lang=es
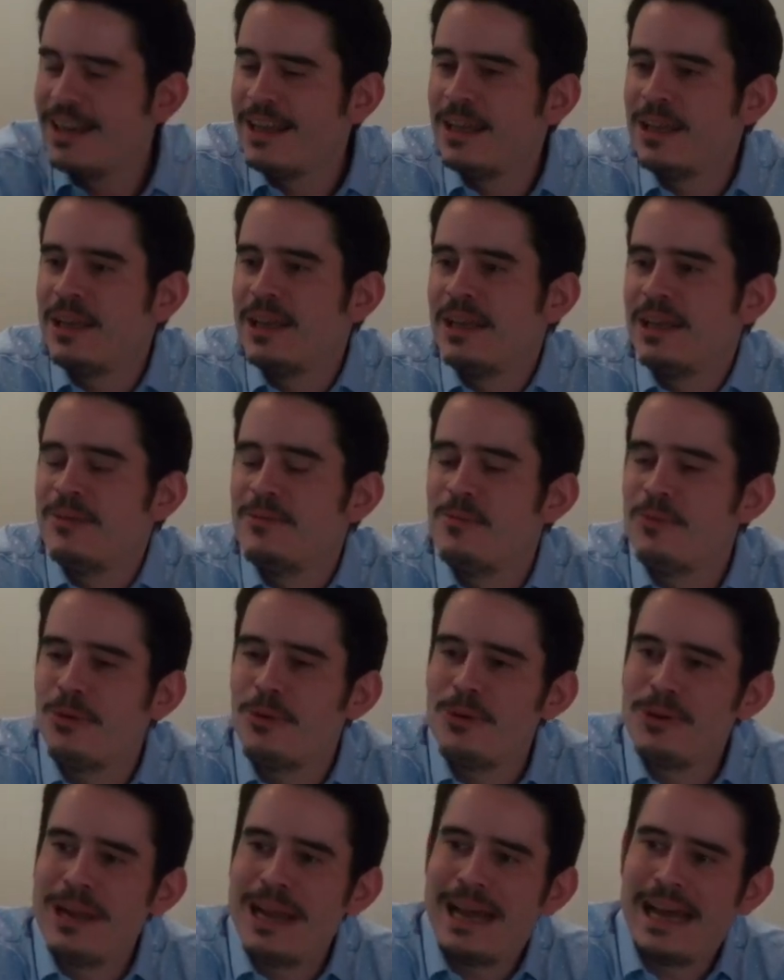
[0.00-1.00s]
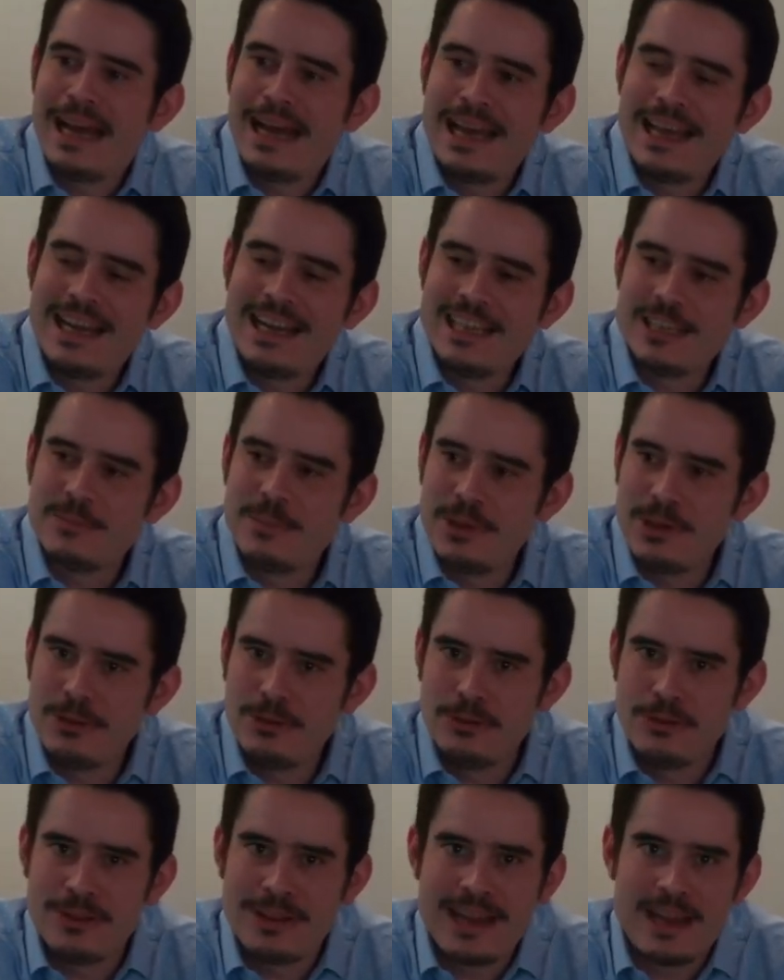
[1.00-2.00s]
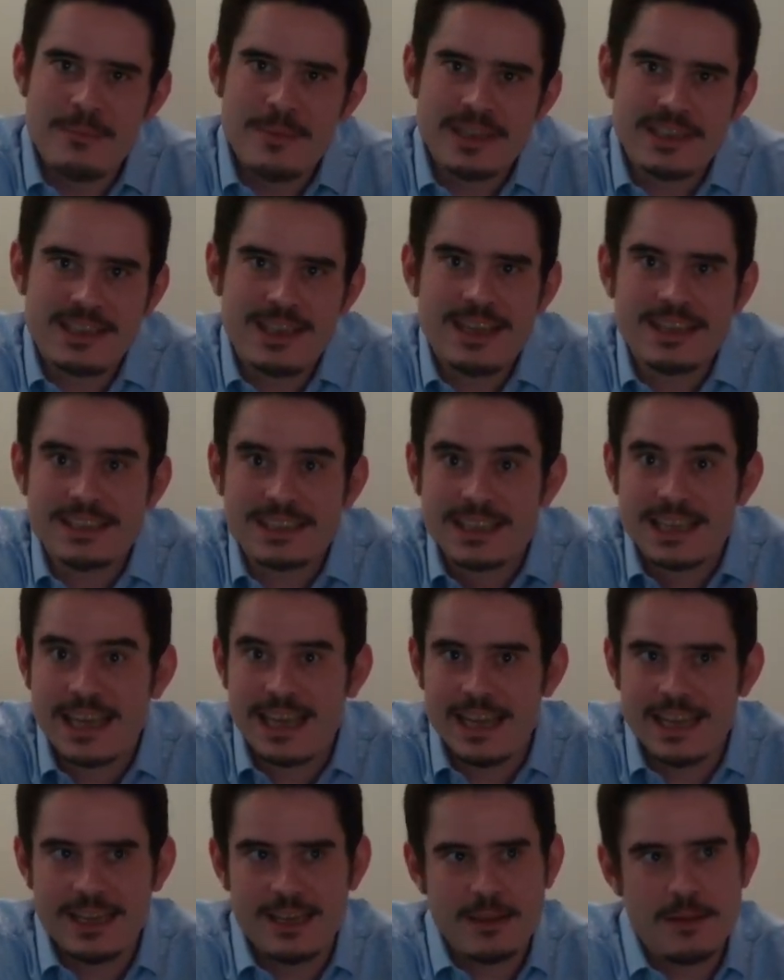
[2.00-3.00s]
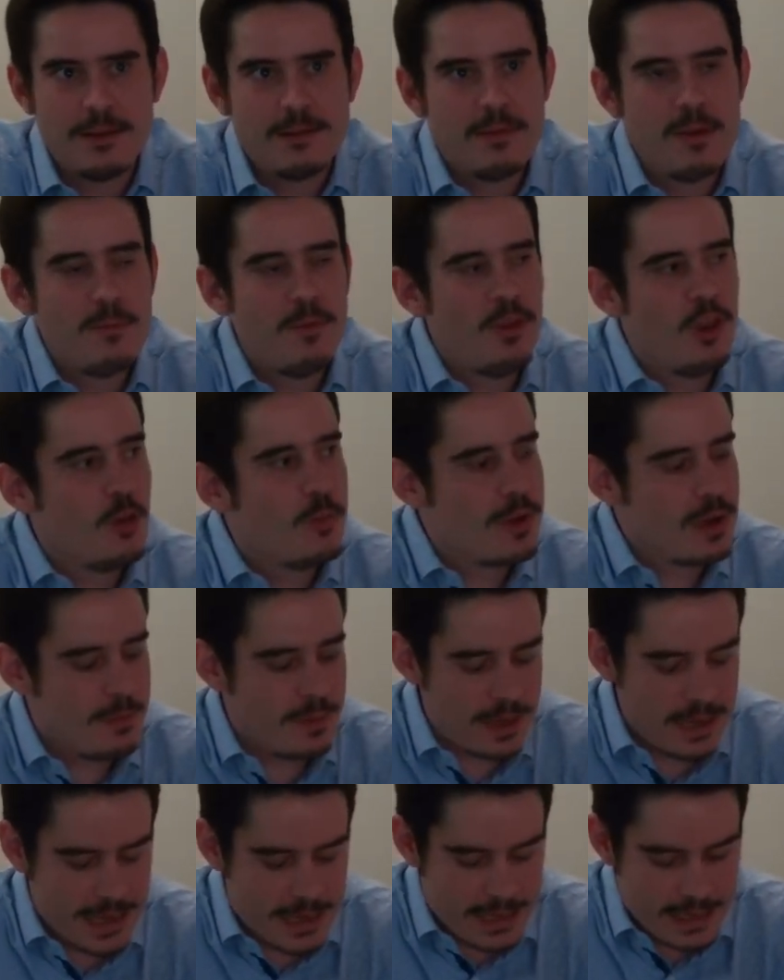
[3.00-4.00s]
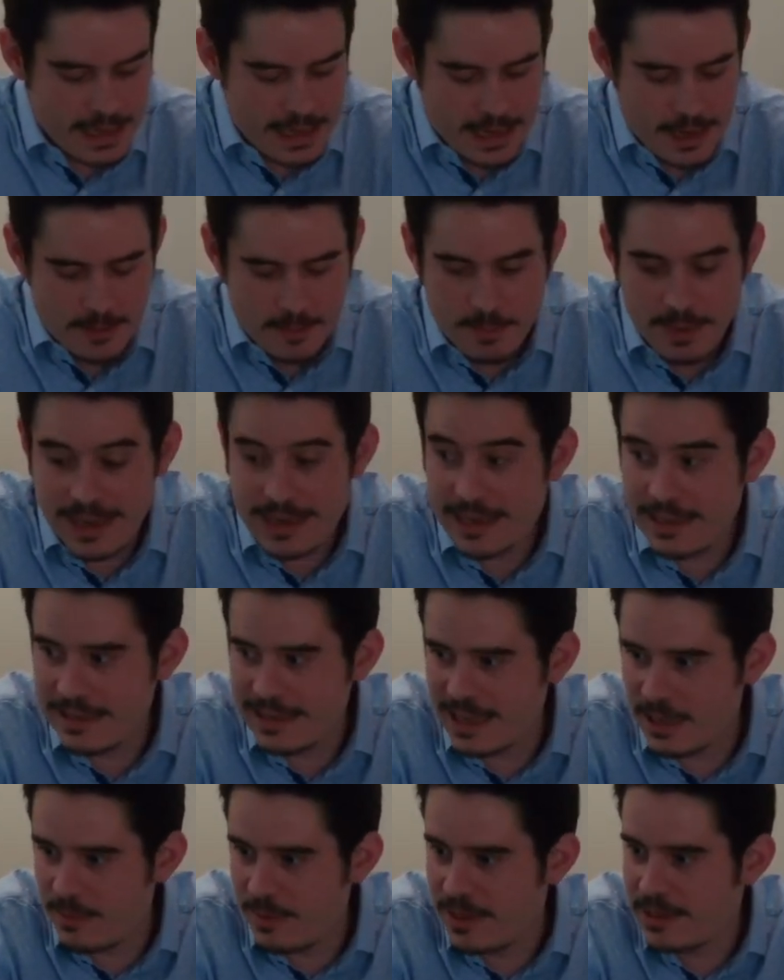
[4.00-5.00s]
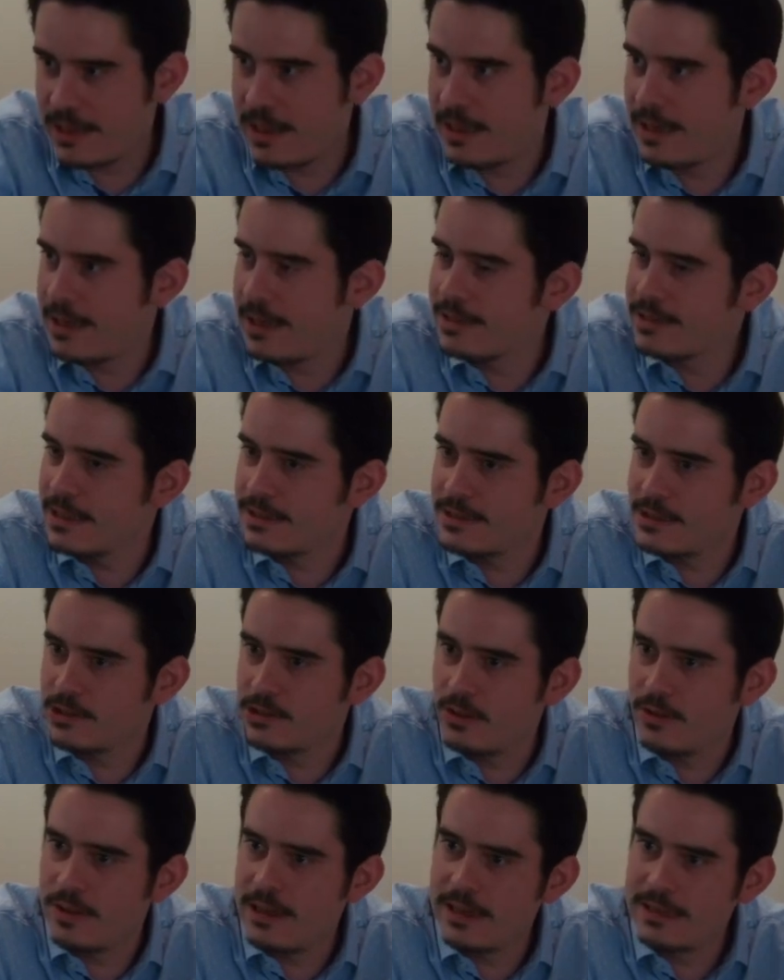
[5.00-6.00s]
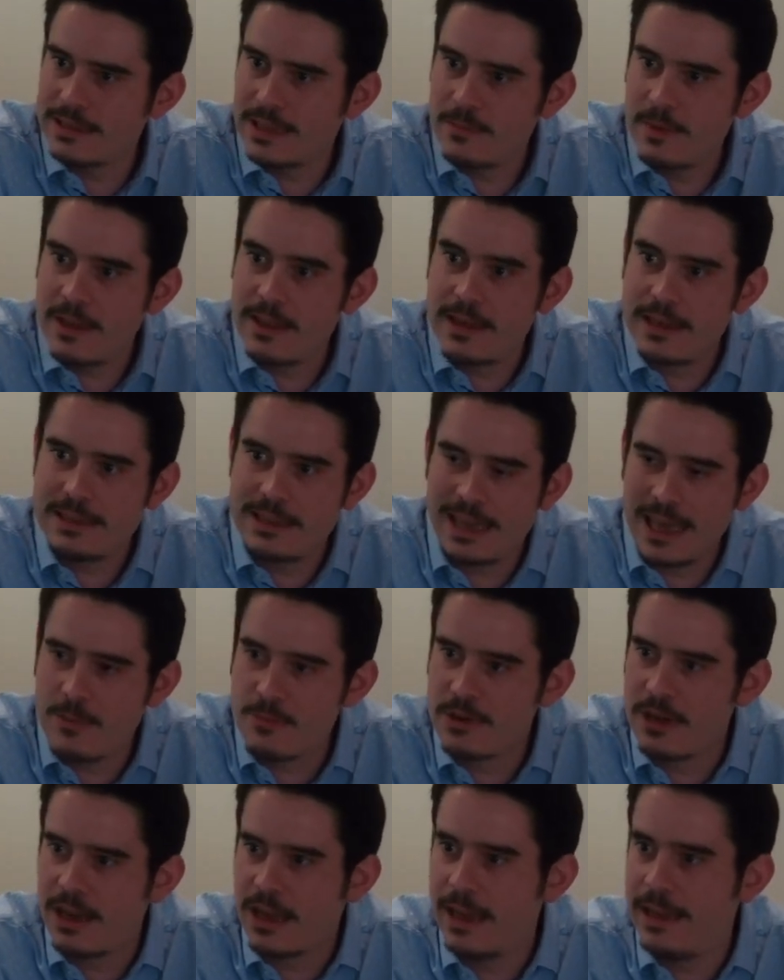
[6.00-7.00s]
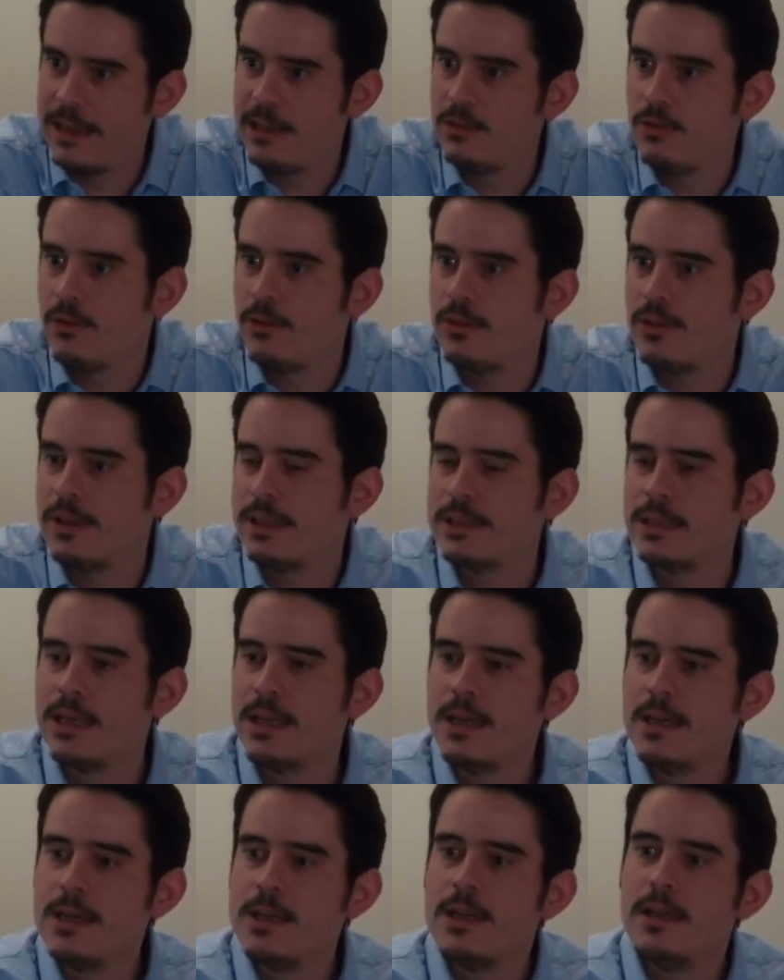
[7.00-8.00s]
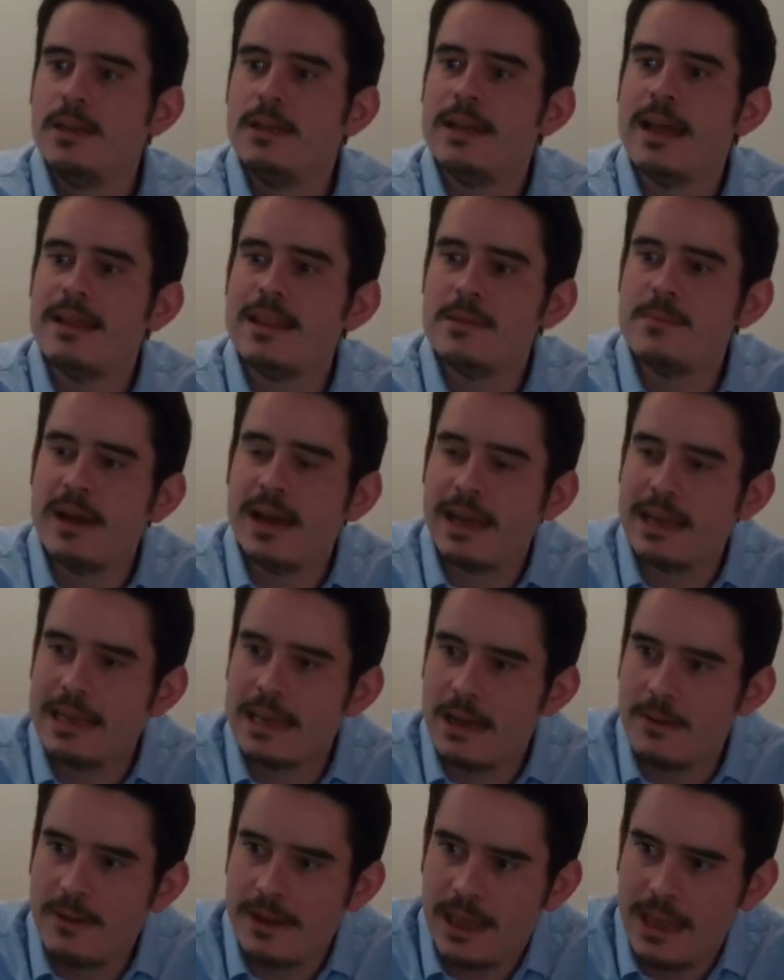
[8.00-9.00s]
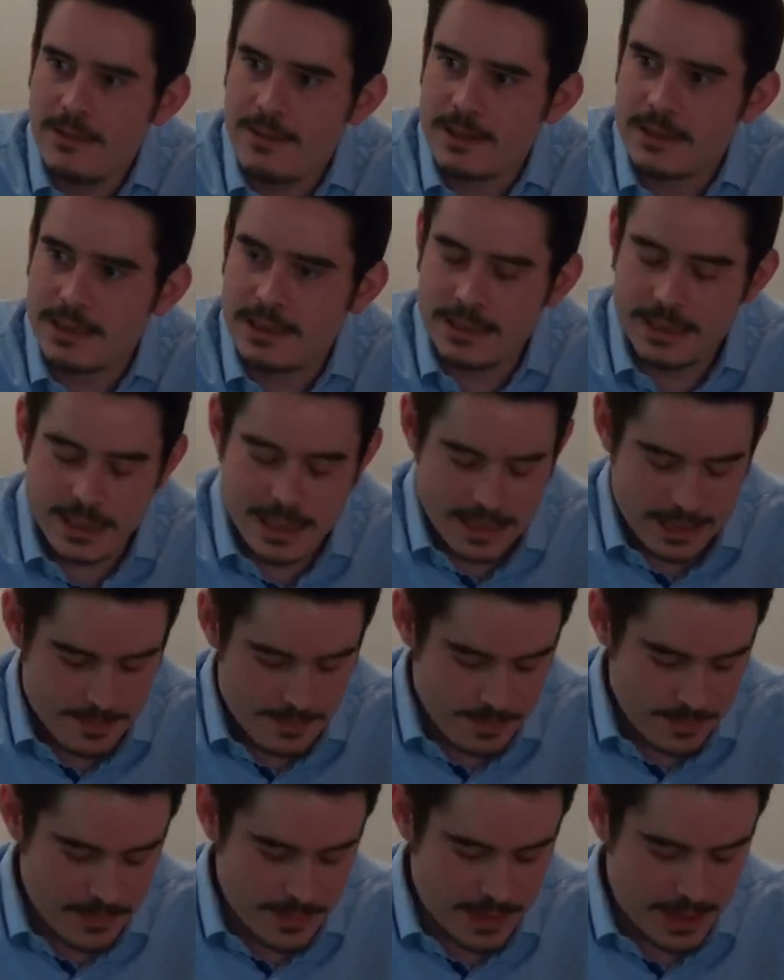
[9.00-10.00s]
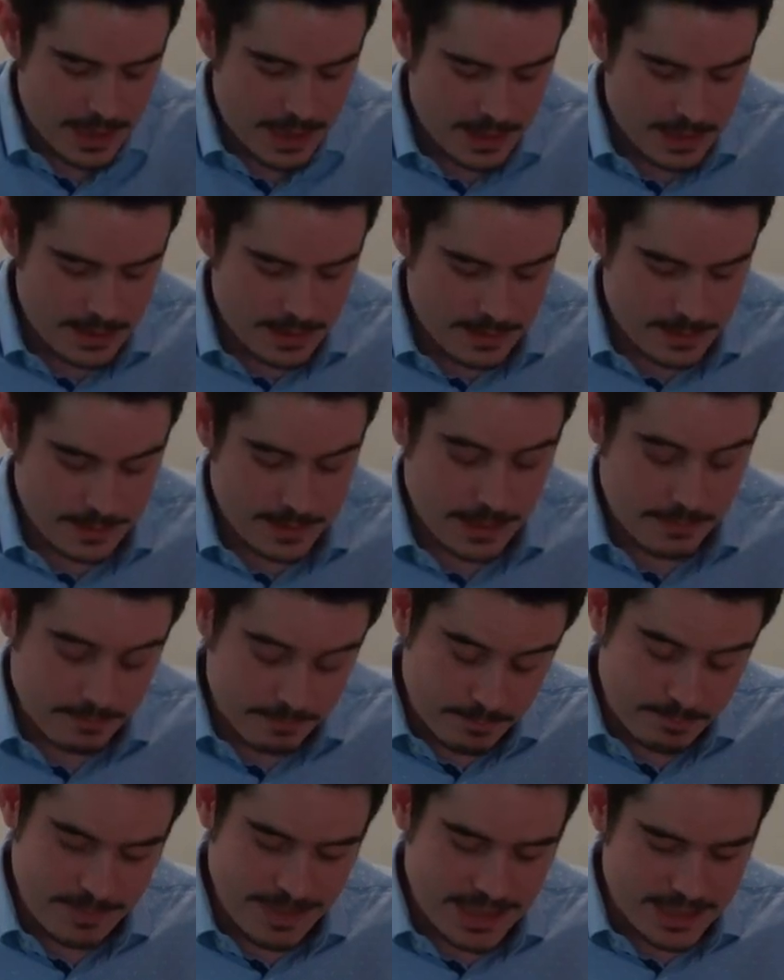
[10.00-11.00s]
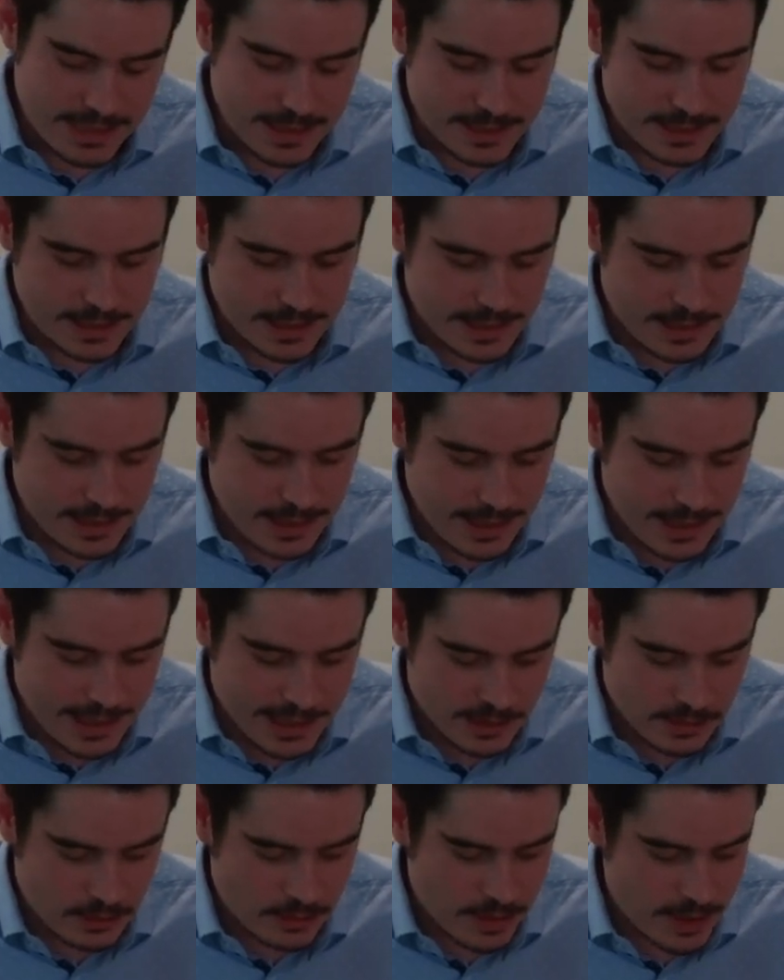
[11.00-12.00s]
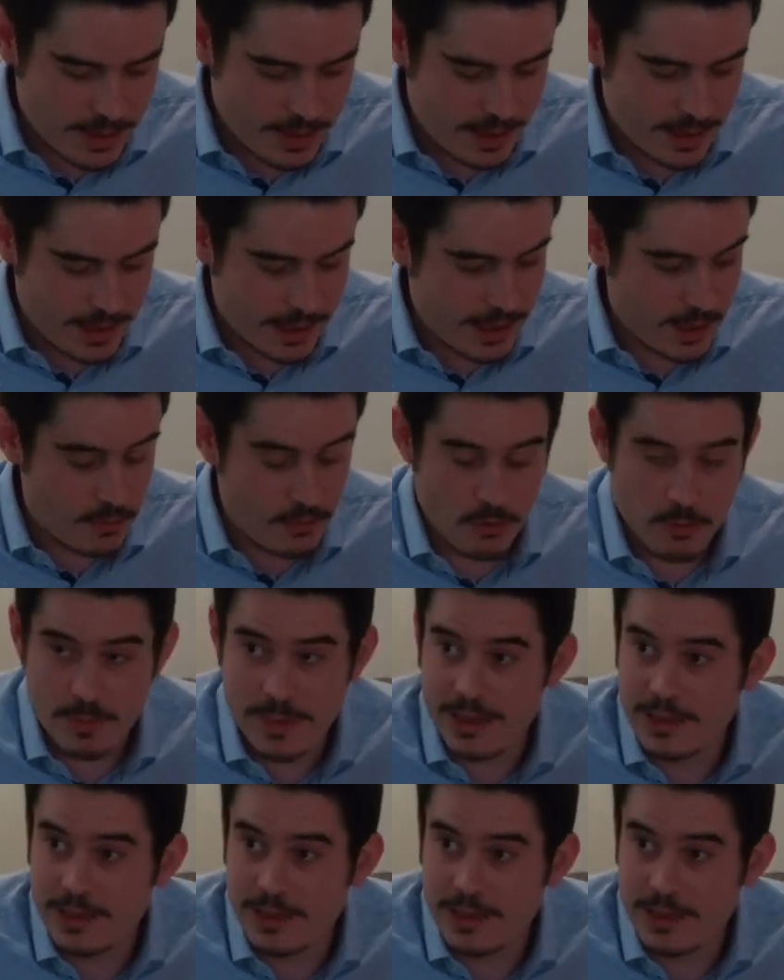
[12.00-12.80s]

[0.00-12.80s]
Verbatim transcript: eh, un poco en el espíritu de la message que eh, me pidió preparar para interpretar ese ascenso de la extrema derecha que por aquel entonces nadie imaginaba que iba a ser tan, tan, tan persistente en la historia de, Europa.